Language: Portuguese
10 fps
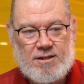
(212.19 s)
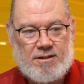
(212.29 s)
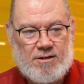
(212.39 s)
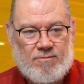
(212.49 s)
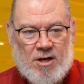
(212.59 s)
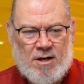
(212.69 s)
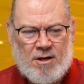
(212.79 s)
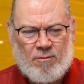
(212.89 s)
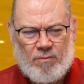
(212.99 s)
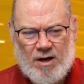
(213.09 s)
Então,
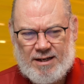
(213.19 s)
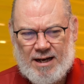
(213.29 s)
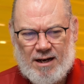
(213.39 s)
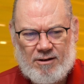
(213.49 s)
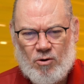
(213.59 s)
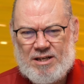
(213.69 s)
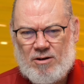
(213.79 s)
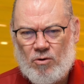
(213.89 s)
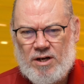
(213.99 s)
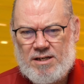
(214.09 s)
aquela
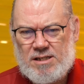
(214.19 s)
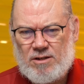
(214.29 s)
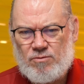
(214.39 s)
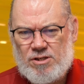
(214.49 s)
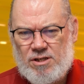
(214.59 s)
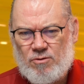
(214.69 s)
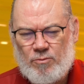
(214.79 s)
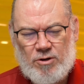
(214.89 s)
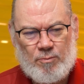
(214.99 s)
ocasião de 5 mil,